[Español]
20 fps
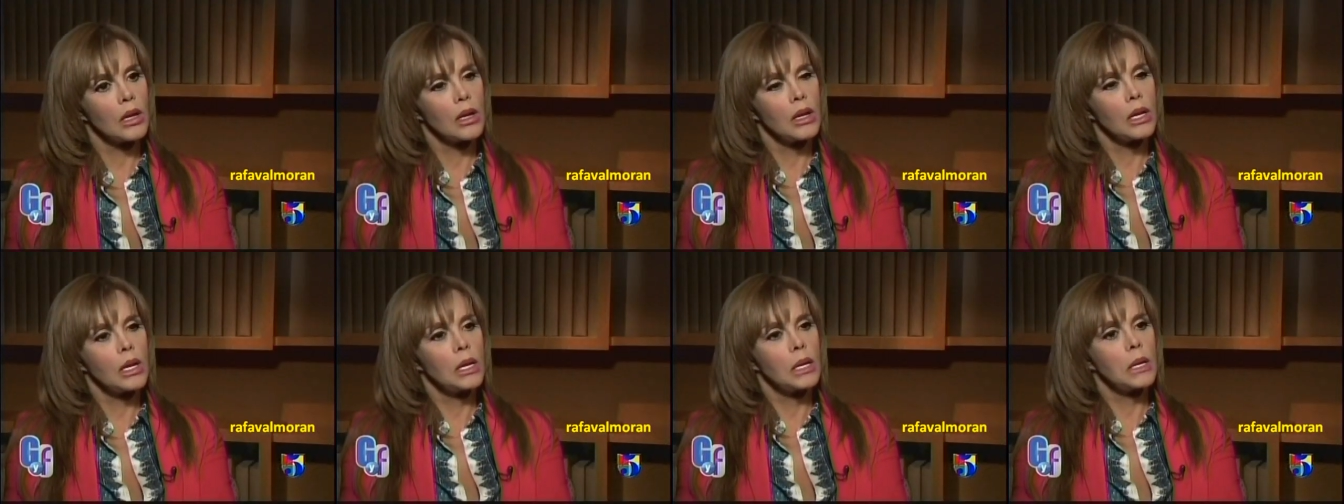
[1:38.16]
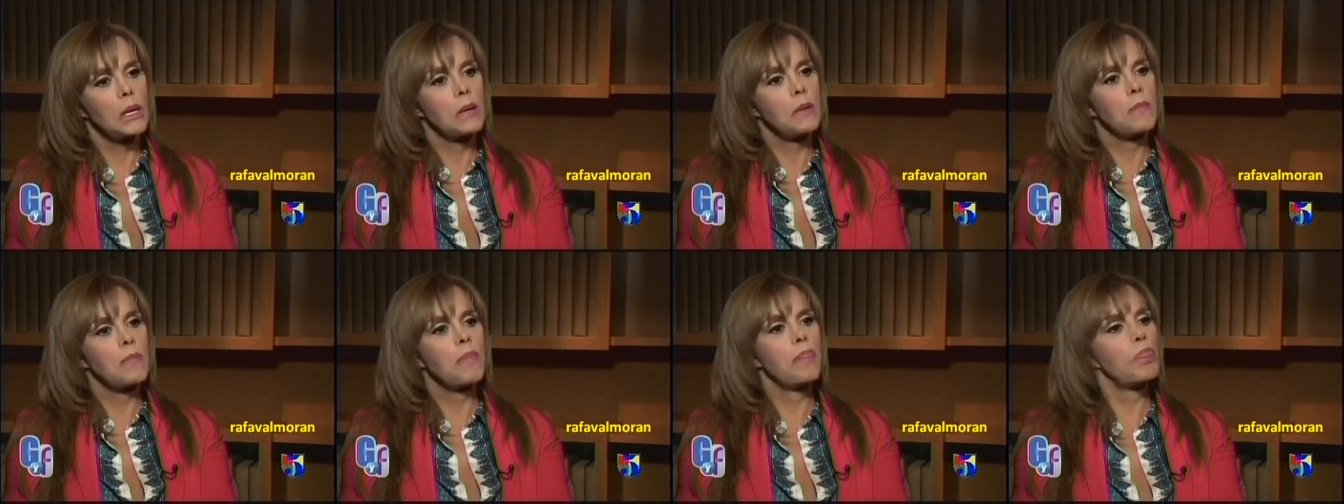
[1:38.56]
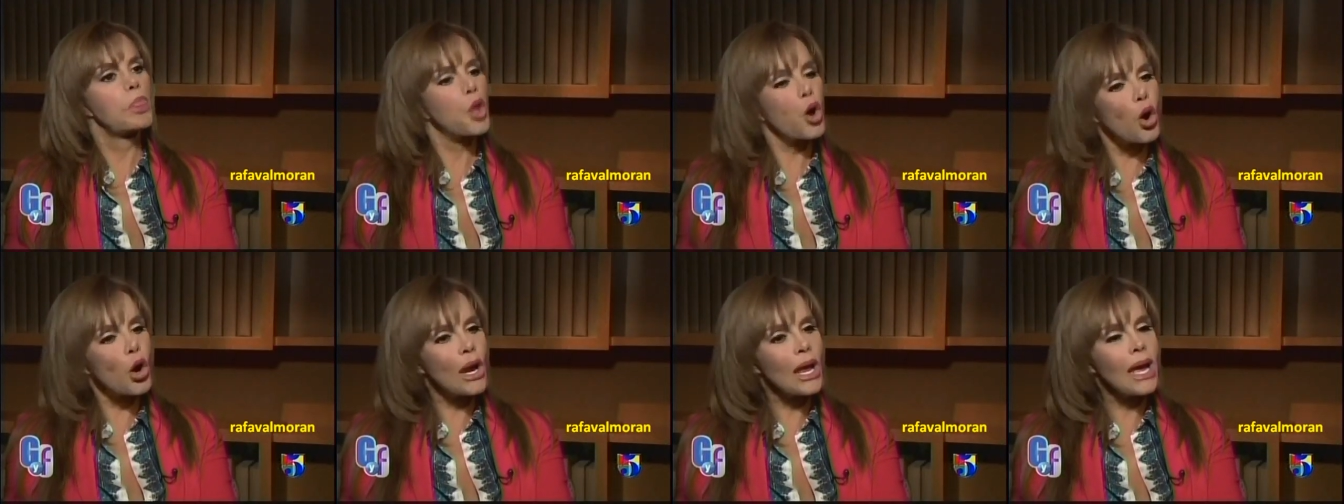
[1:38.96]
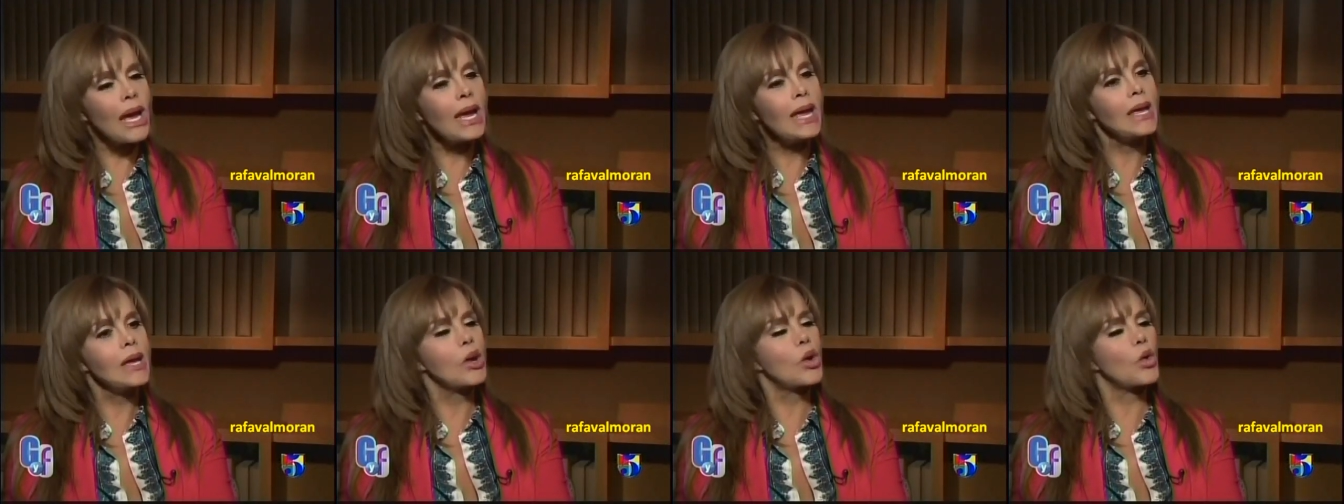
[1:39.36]
al respecto? No
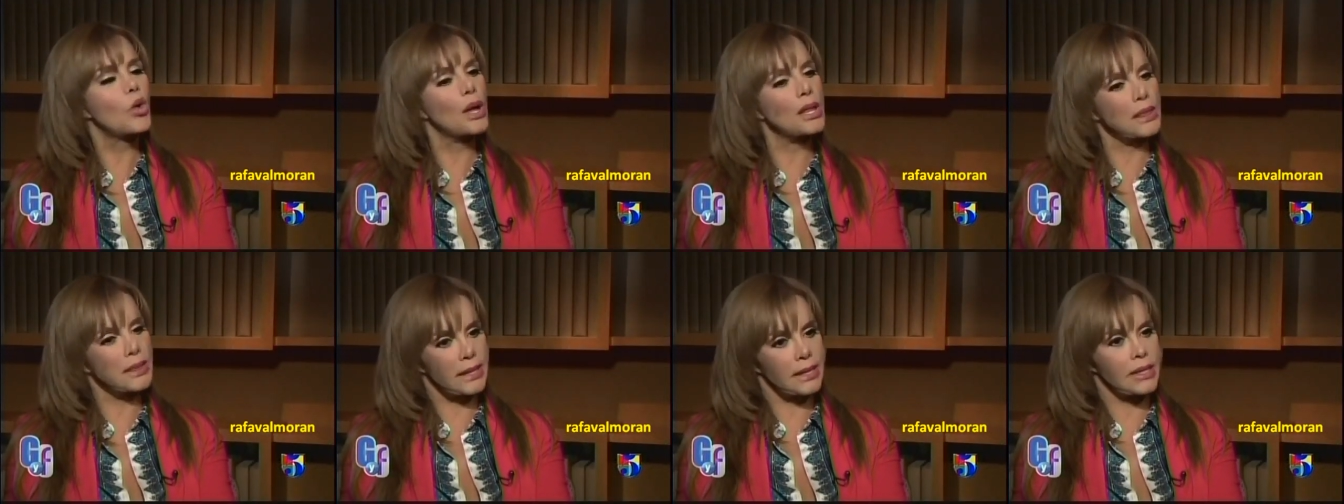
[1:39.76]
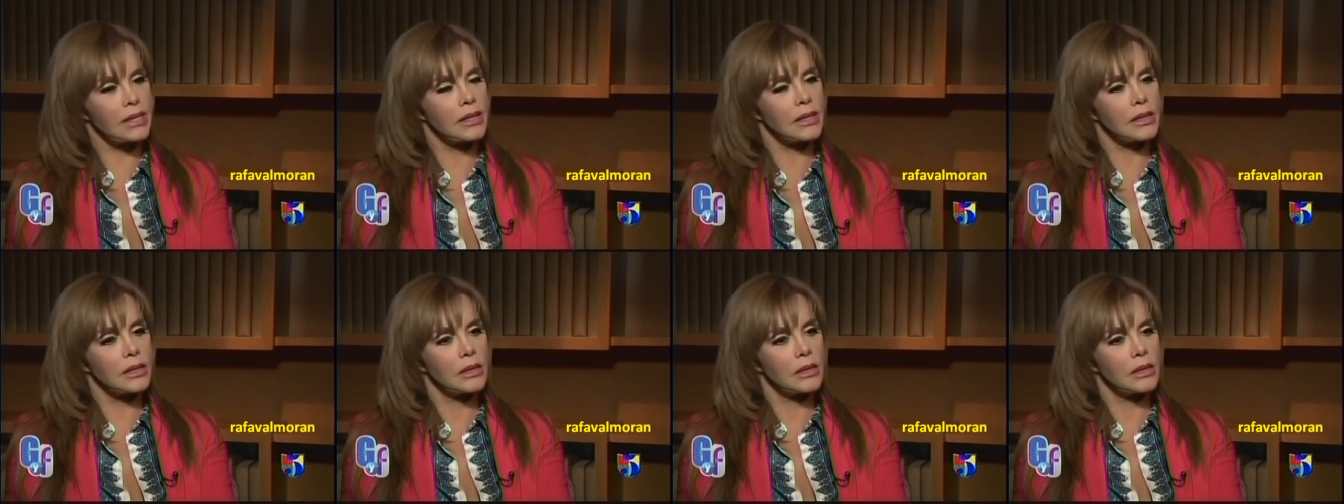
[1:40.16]
la encuentran,